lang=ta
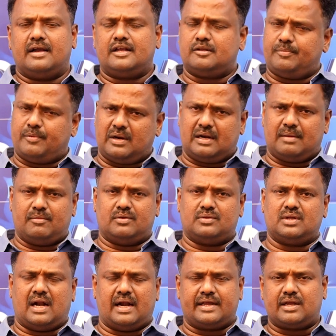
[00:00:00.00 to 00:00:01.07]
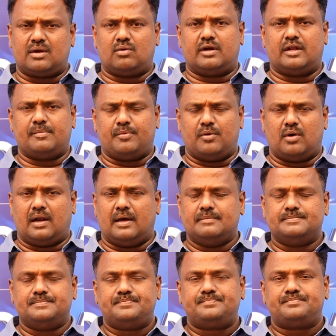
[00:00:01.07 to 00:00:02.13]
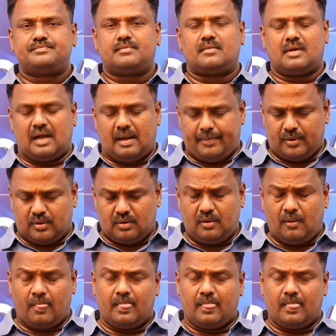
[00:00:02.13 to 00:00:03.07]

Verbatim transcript: இது போல் நம்ம வந்து அடுக்கி கொண்டே போகலாம் அப்போது